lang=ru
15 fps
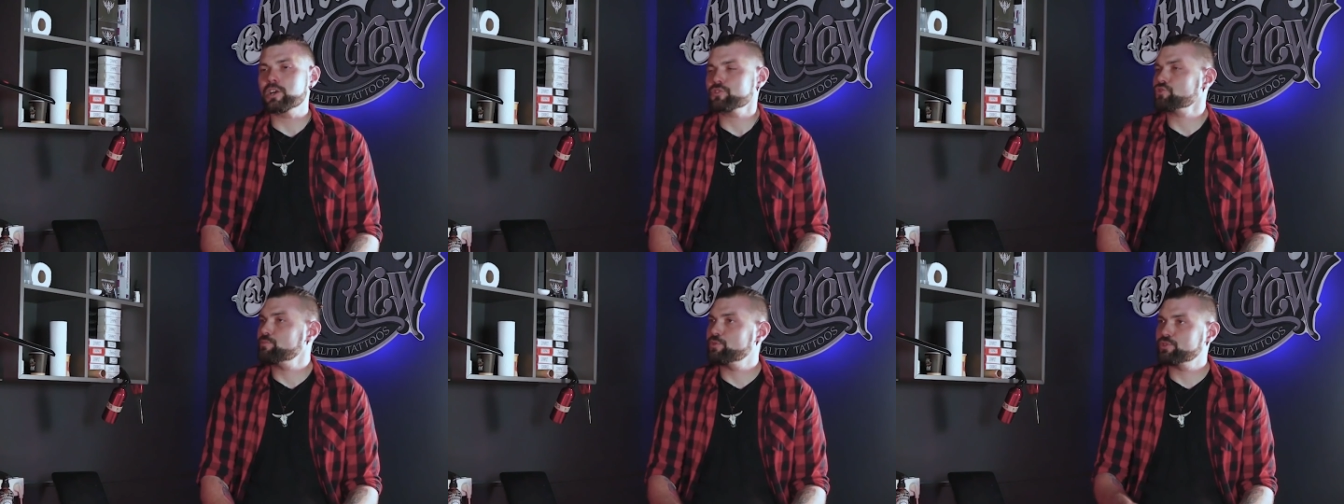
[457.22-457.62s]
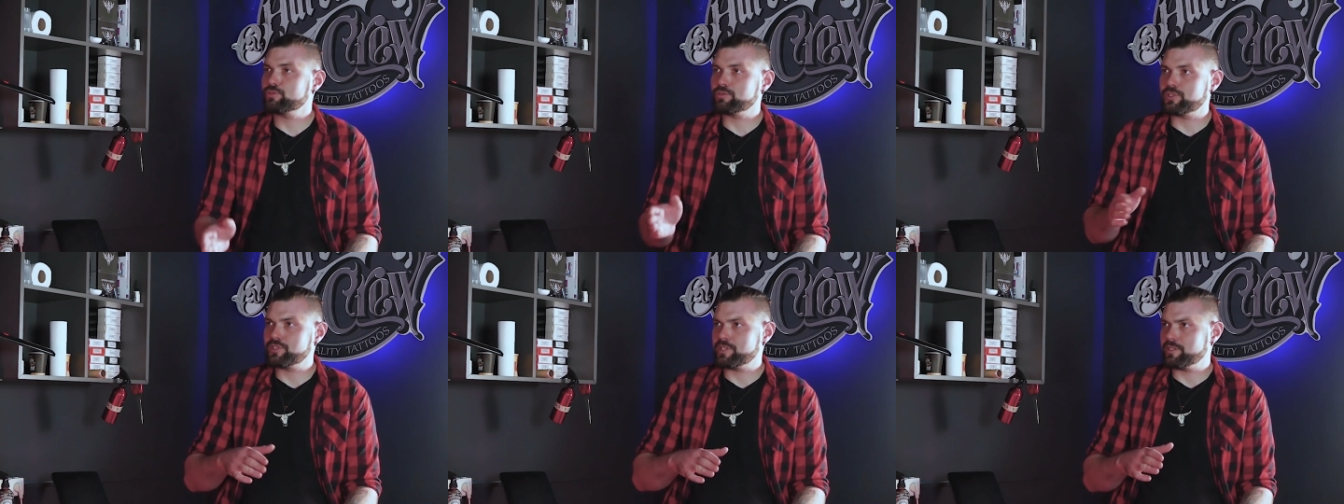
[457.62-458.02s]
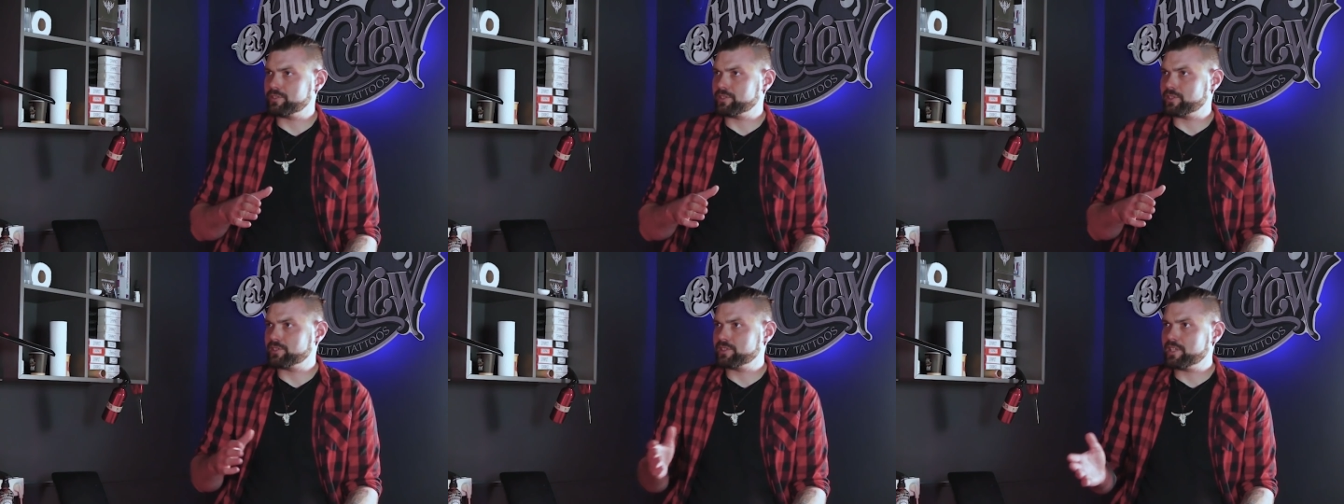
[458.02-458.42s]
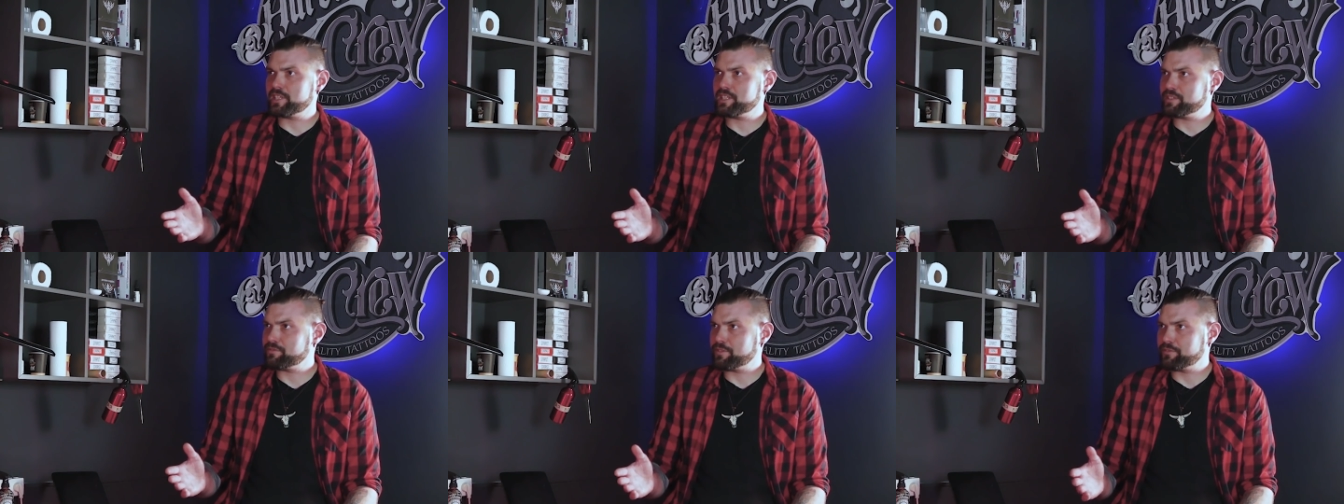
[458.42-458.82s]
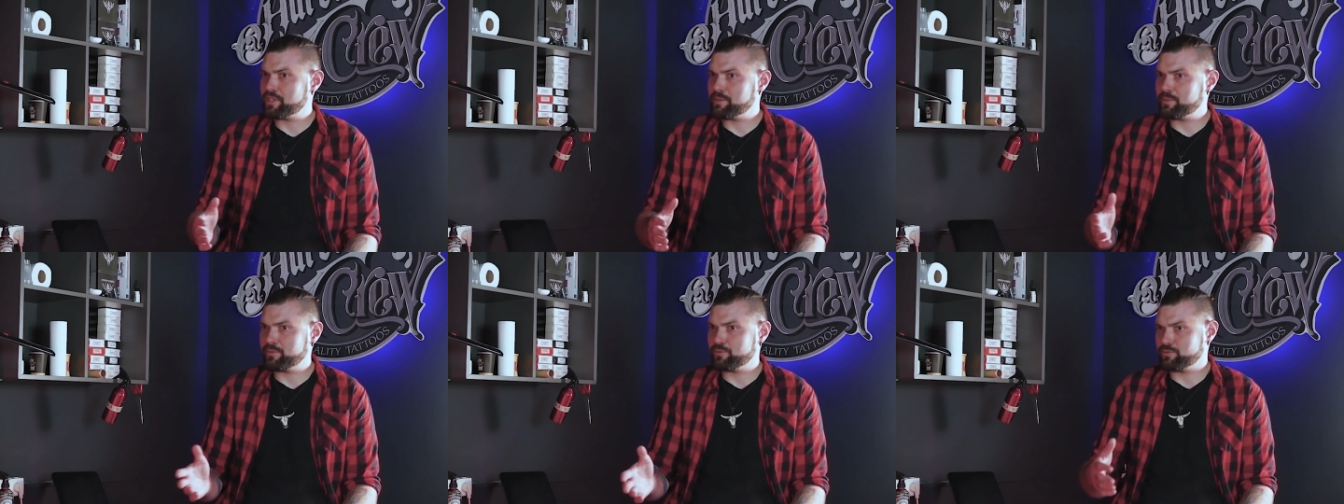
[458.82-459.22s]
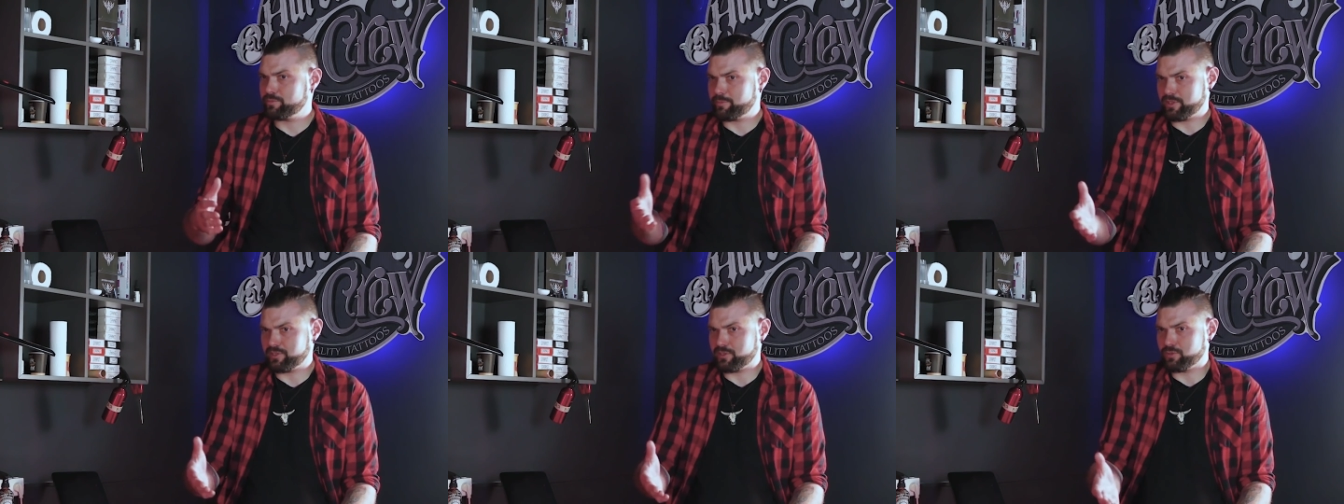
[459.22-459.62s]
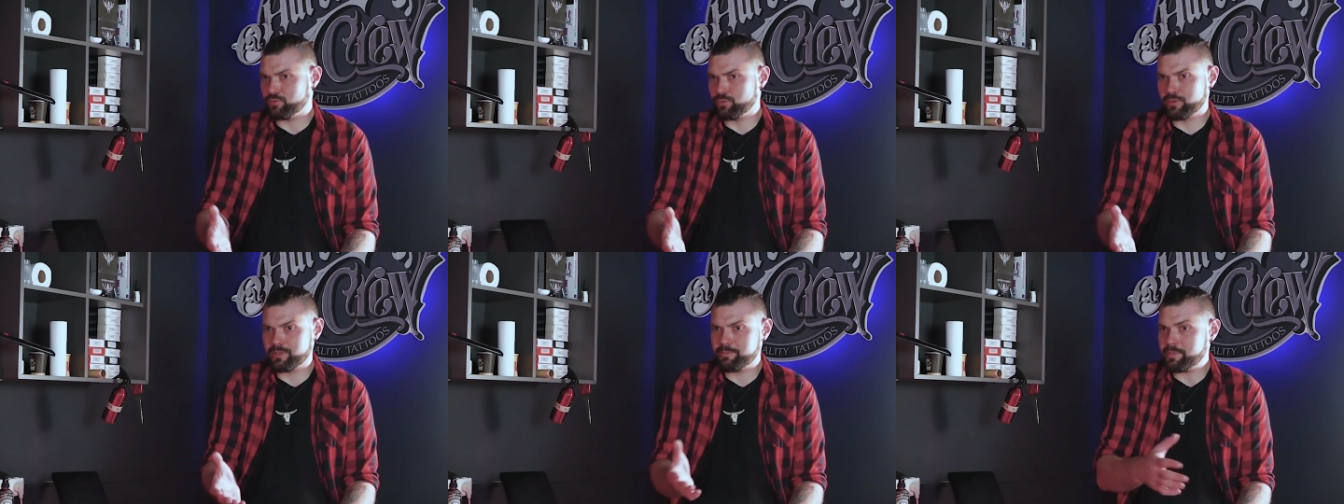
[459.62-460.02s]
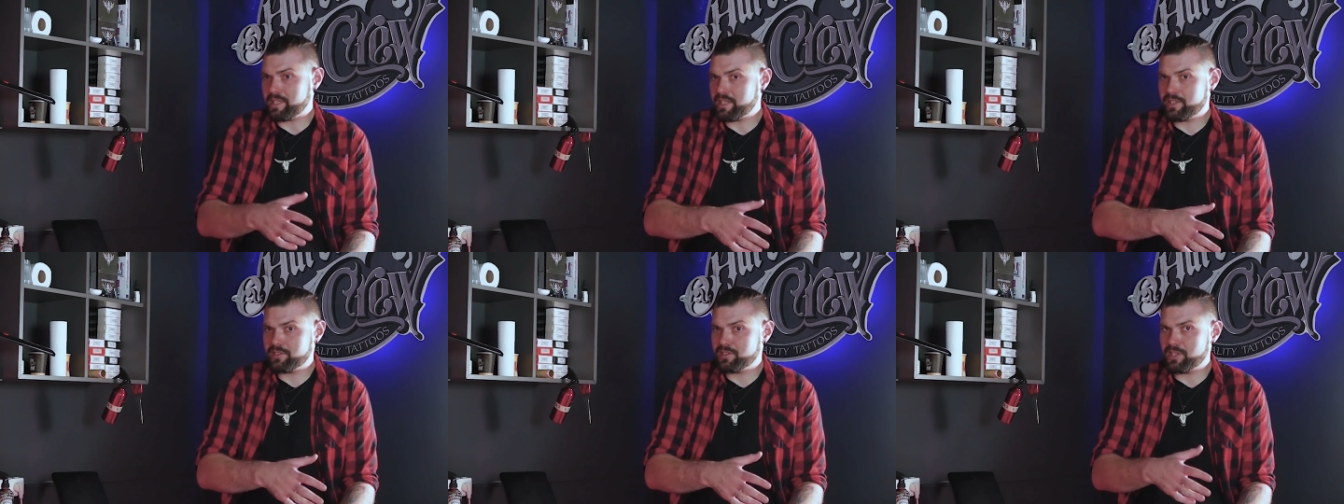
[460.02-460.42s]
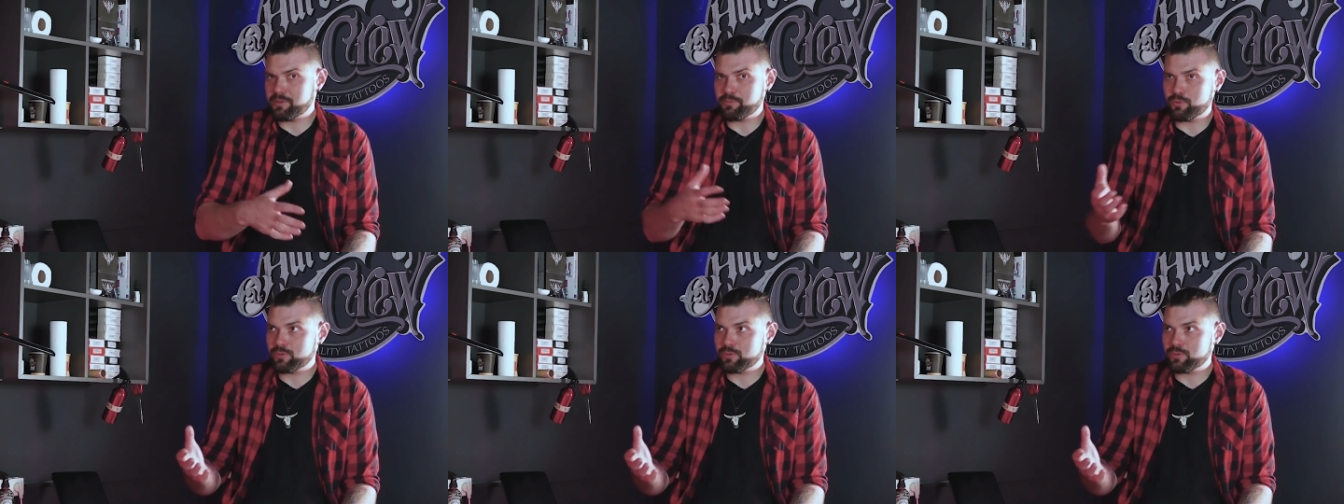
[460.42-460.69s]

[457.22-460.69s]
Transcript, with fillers: А чтобы кто-то терял сознание во время вот процедуры перед ней и